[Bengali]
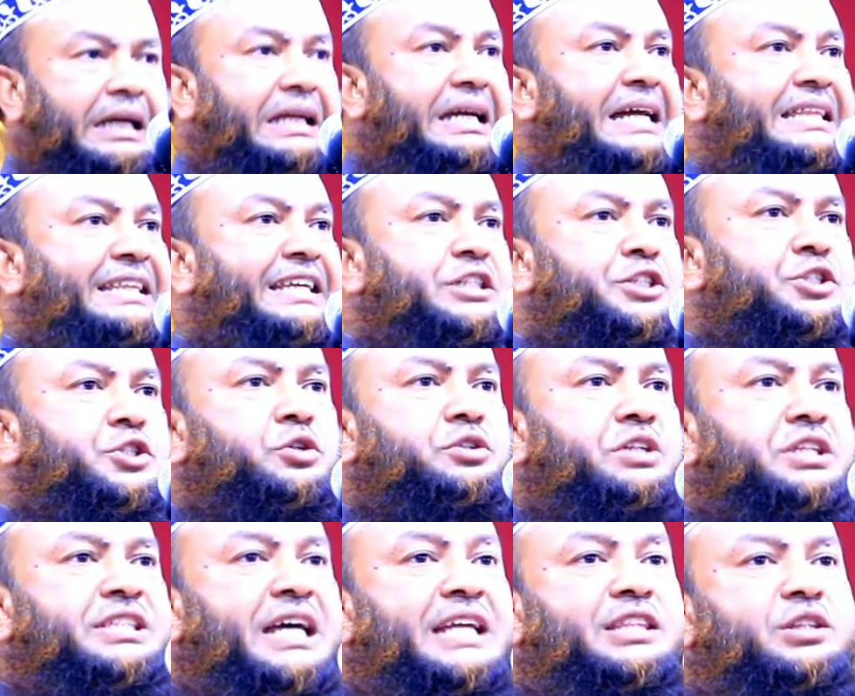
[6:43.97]
এই আদেশ
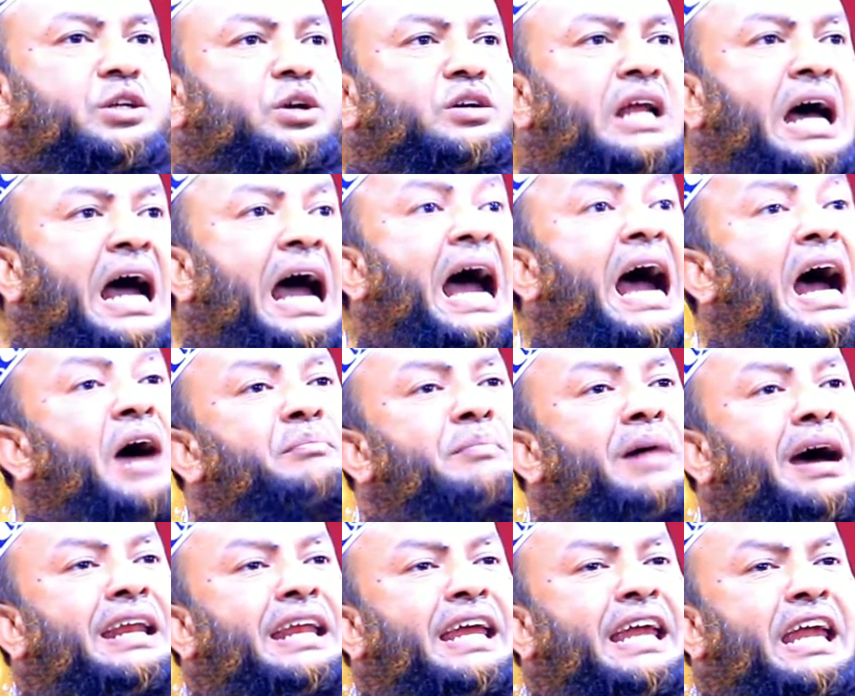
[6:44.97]
যদি ছাত্র না
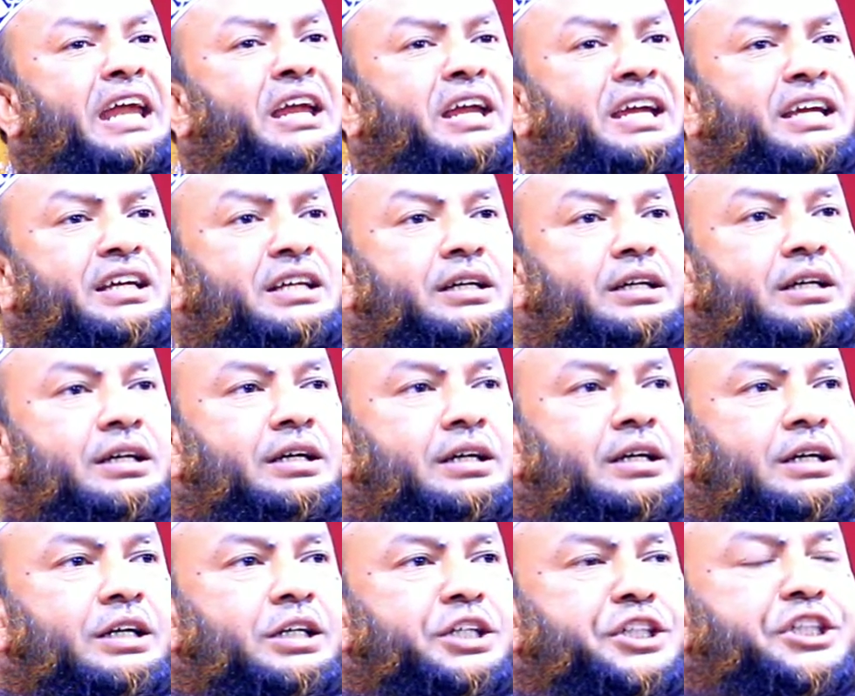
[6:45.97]
মানে
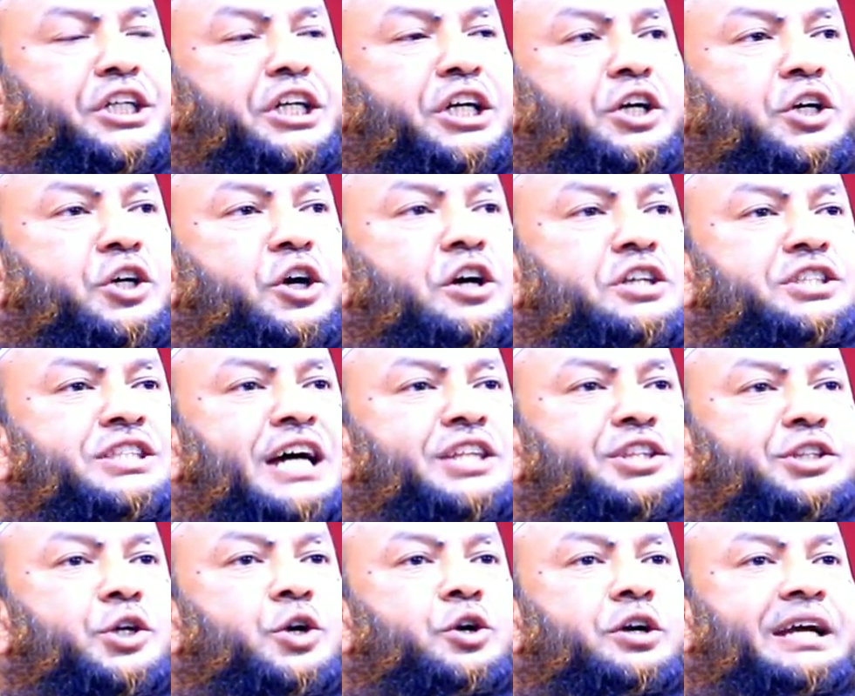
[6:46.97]
শিক্ষক
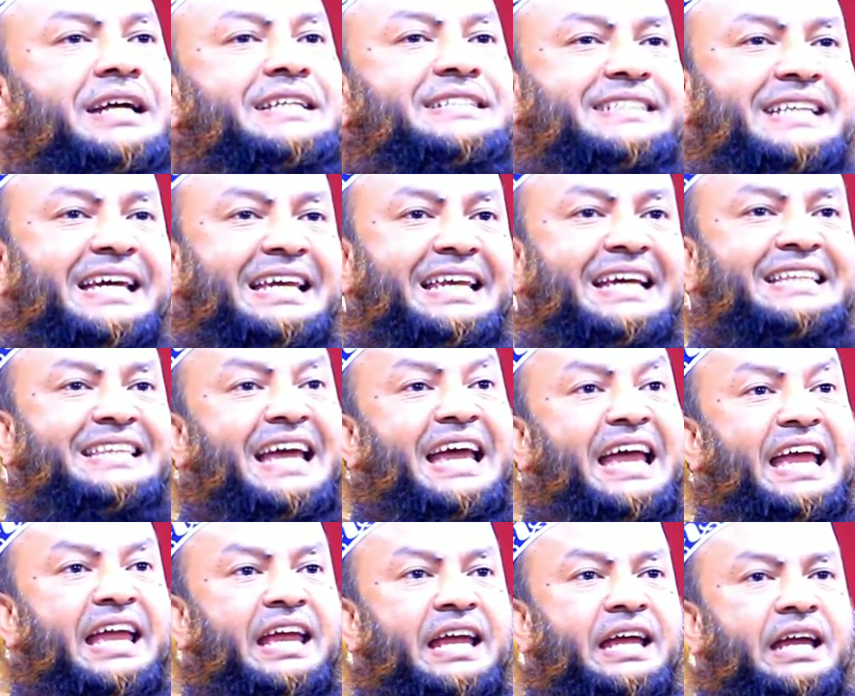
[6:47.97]
ছাত্রকে জেলে
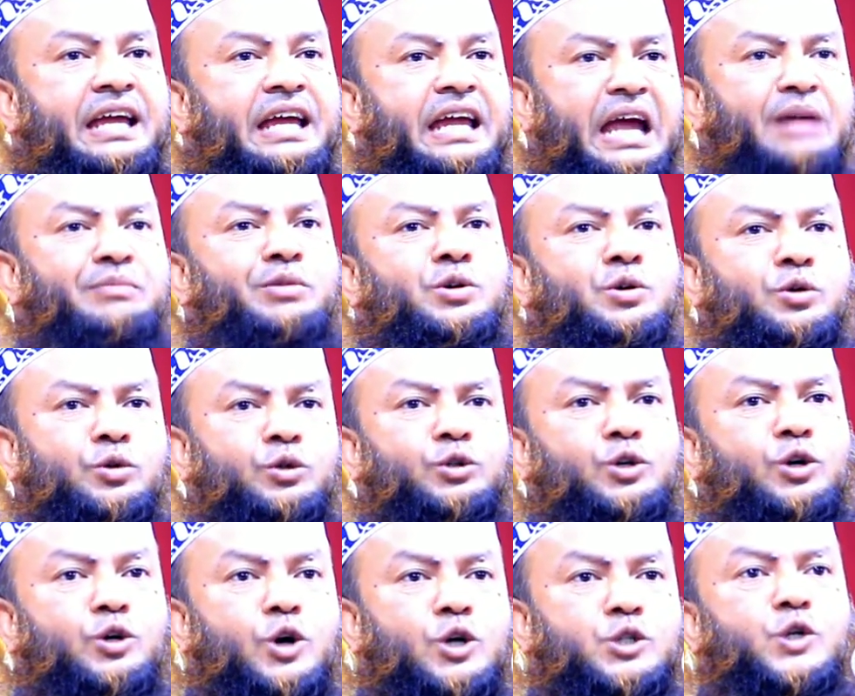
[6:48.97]
দেয় এমন
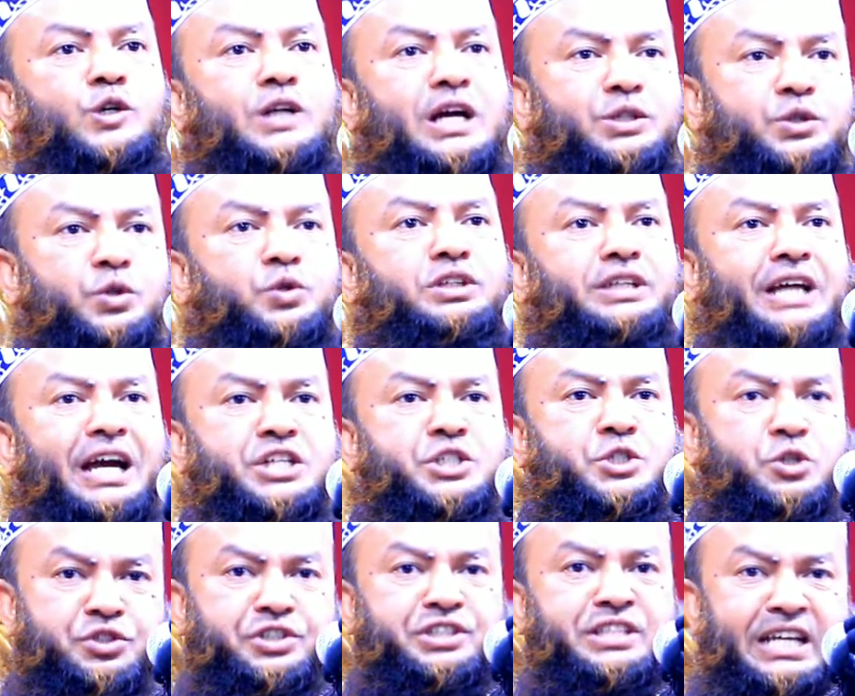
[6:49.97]
কোনো ঘটনা দুনিয়ায়
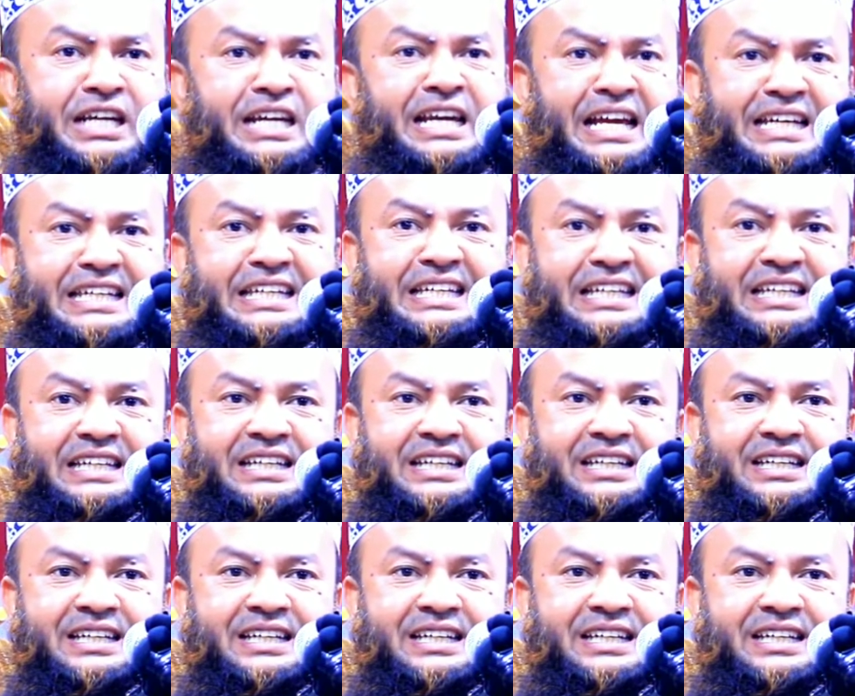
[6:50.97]
শুনছেন নাকি